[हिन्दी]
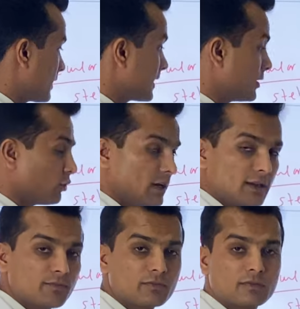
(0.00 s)
ग्रेनुलर
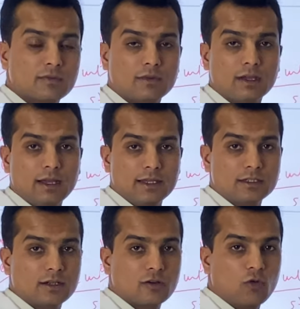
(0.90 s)
एंड
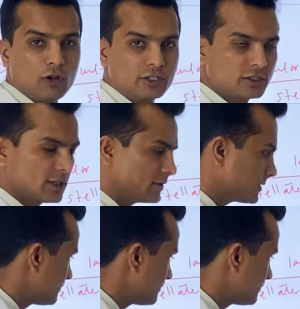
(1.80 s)
गोल्जी सेल्स